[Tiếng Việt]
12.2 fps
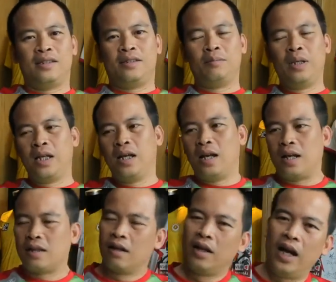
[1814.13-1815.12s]
mình nghĩ là
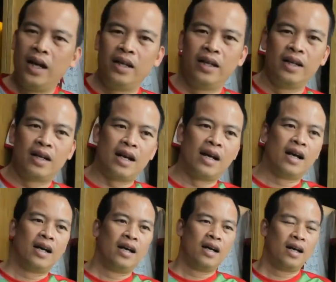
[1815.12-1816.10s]
tới đây thì khả
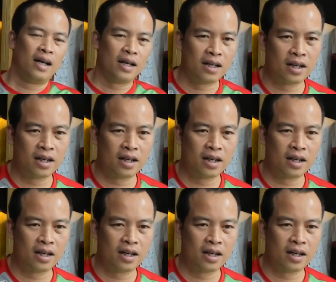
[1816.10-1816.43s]
năng uh, à,